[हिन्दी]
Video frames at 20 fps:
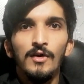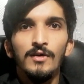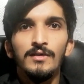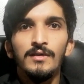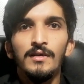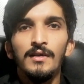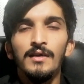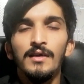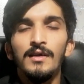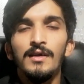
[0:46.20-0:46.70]
और
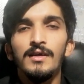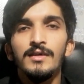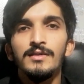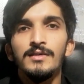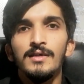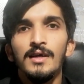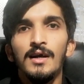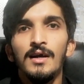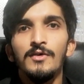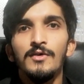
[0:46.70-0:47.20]
थ्री
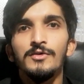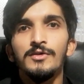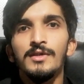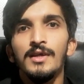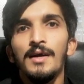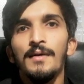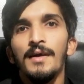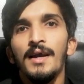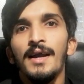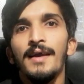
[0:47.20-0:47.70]
इयर्स का
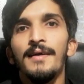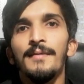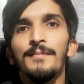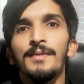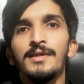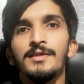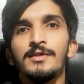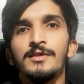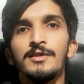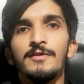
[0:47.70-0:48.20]
उसका
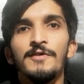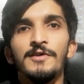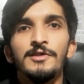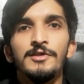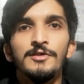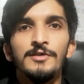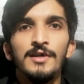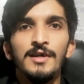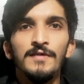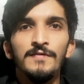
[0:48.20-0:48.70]
गैप है जिसकी वजह
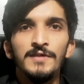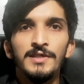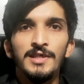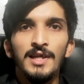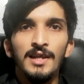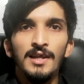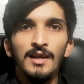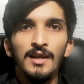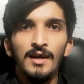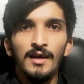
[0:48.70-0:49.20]
से स्टडी
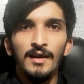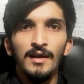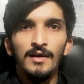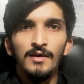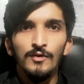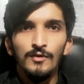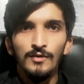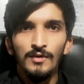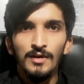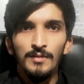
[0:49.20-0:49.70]
वीज़ा नहीं लग रहा
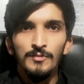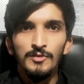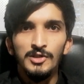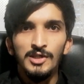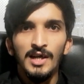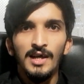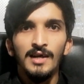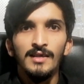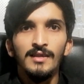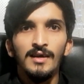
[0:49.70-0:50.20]
उन्होंने
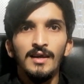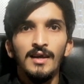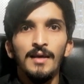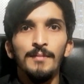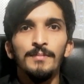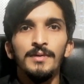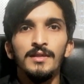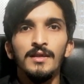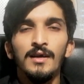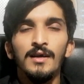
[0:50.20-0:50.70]
मुझे कहा था कि
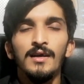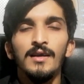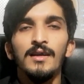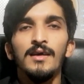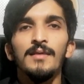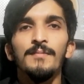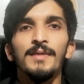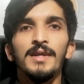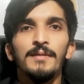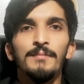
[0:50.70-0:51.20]
आप पता
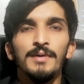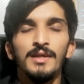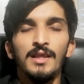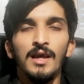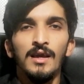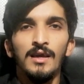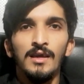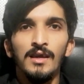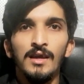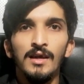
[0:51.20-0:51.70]
करना है मैंने
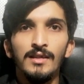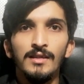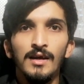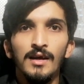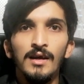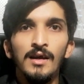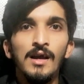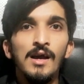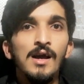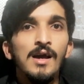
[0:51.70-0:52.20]
पता किया
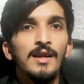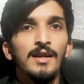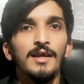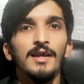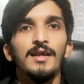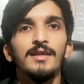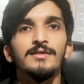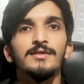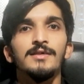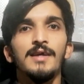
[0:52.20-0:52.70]
था
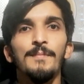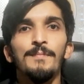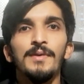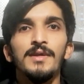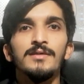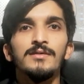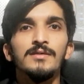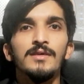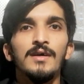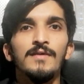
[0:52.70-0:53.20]
लेकिन
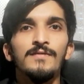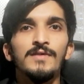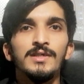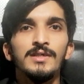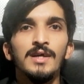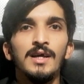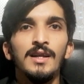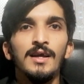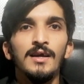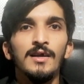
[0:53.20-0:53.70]
सेप्रस का
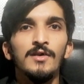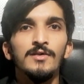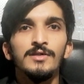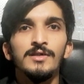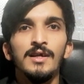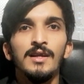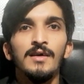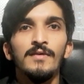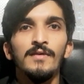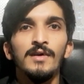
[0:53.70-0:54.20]
वीज़ा लग रहा
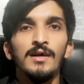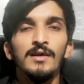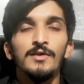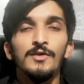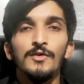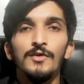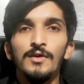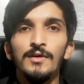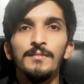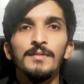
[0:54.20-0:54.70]
उसके अलावा
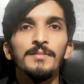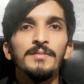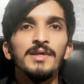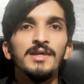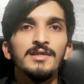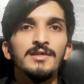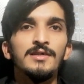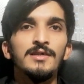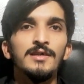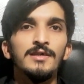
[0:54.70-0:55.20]
यूरो में
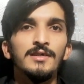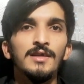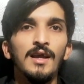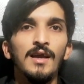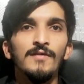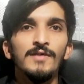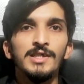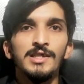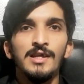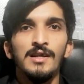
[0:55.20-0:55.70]
भी किसी कंट्री
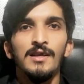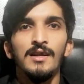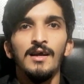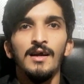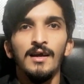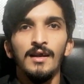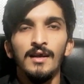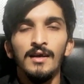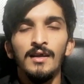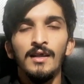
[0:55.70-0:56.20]
का वीज़ा नहीं
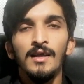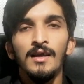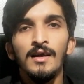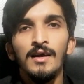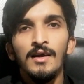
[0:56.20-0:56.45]
लग रहा